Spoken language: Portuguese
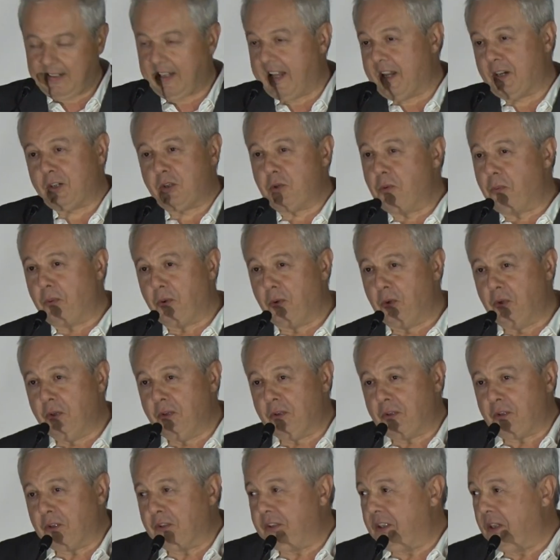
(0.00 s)
Claro que o
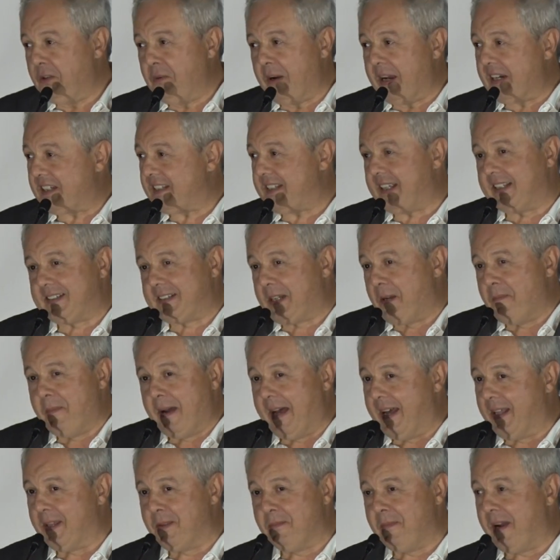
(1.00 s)
Bruno continua a estar
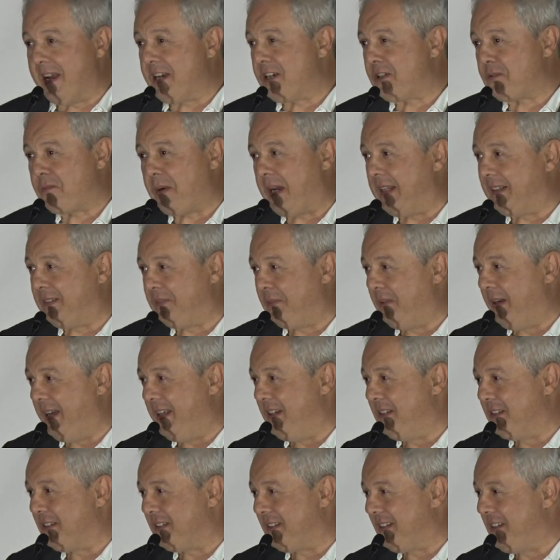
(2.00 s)
tramado, mais quatro
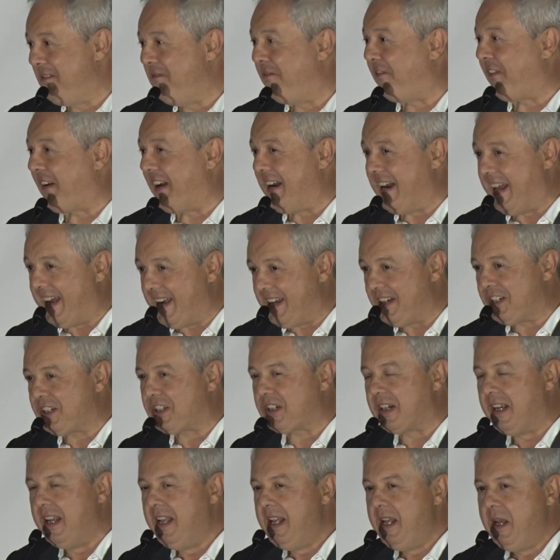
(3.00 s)
anos de
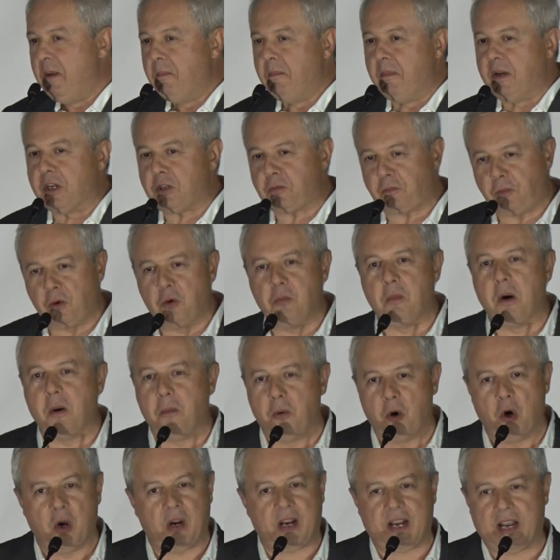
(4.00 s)
infernais, mas por uma
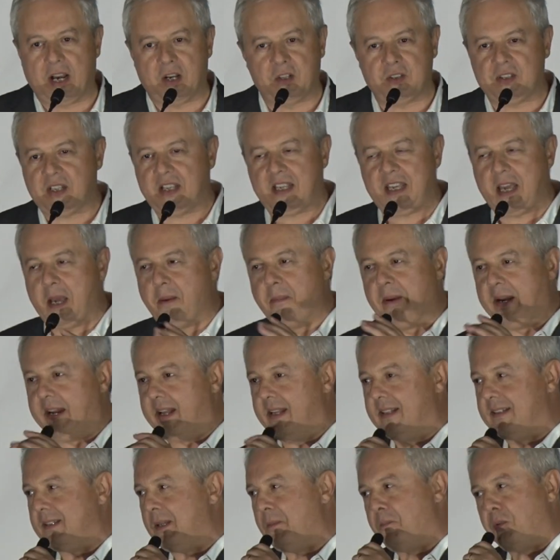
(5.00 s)
boa causa que é
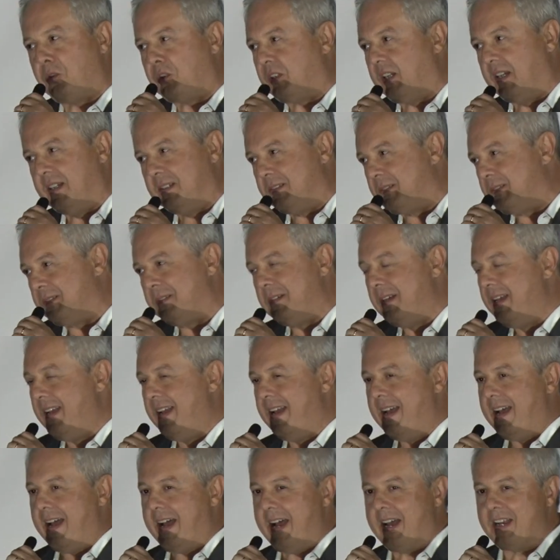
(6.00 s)
Amarante. E, portanto,
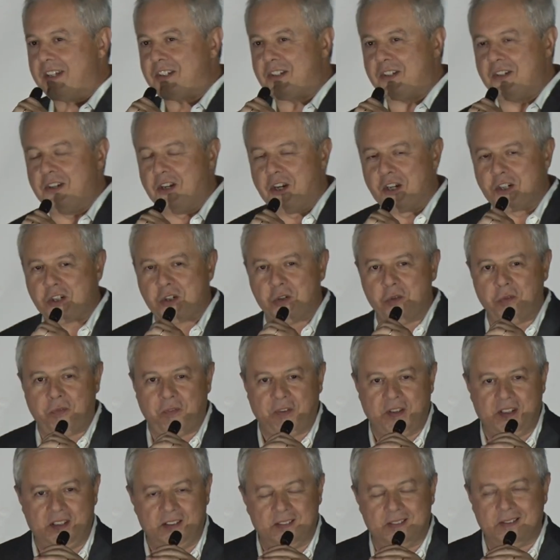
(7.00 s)
acho que nós, no
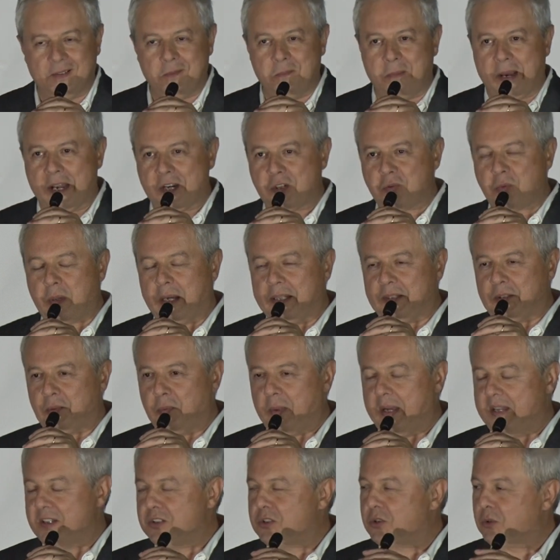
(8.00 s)
fim de mais
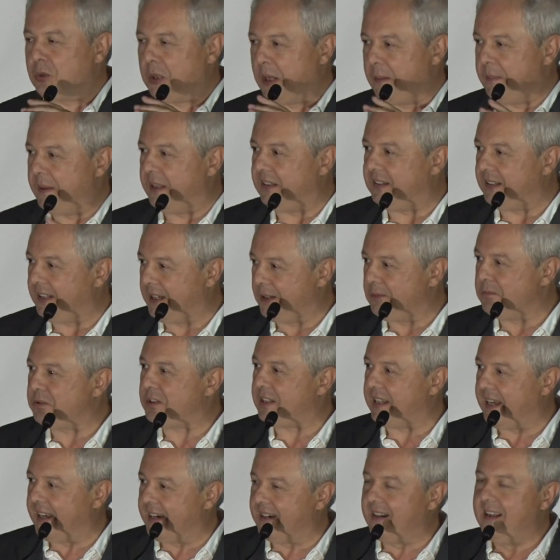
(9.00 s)
quatro anos, seguramente iremos
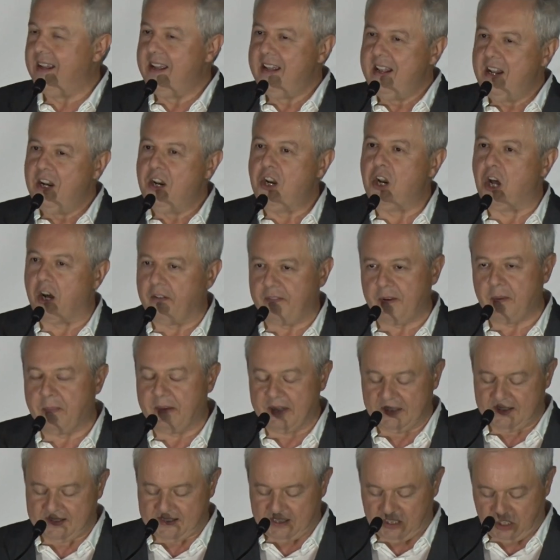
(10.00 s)
estar
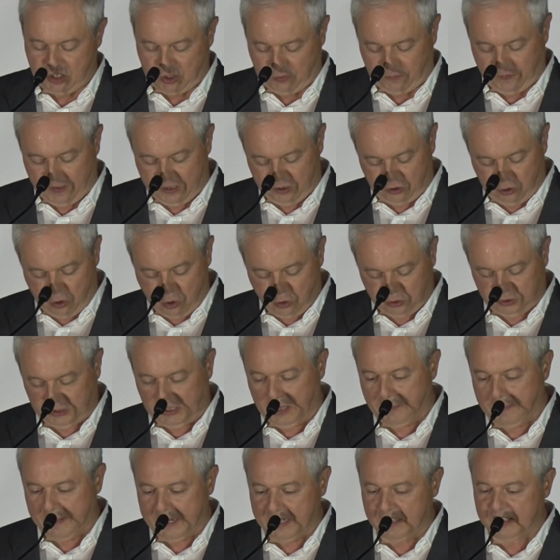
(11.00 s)
novamente satisfeitos com o
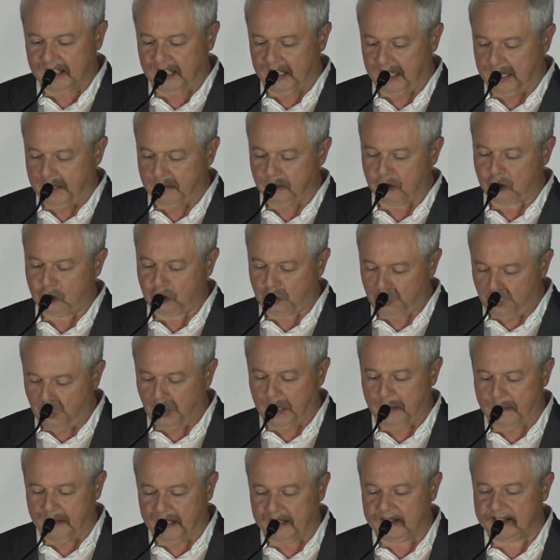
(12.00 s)
trabalho que iremos
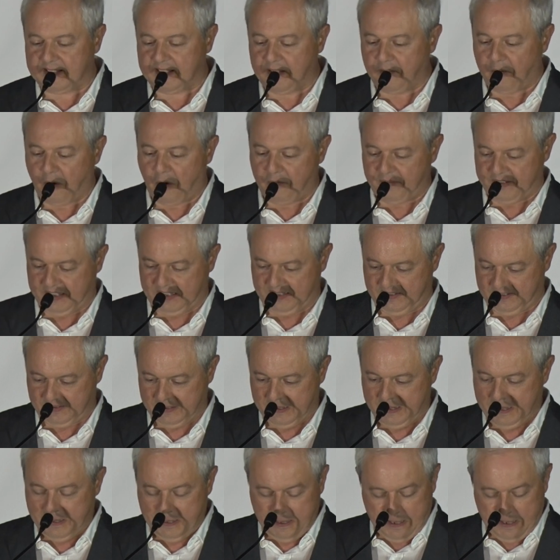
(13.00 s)
seguramente desenvolver.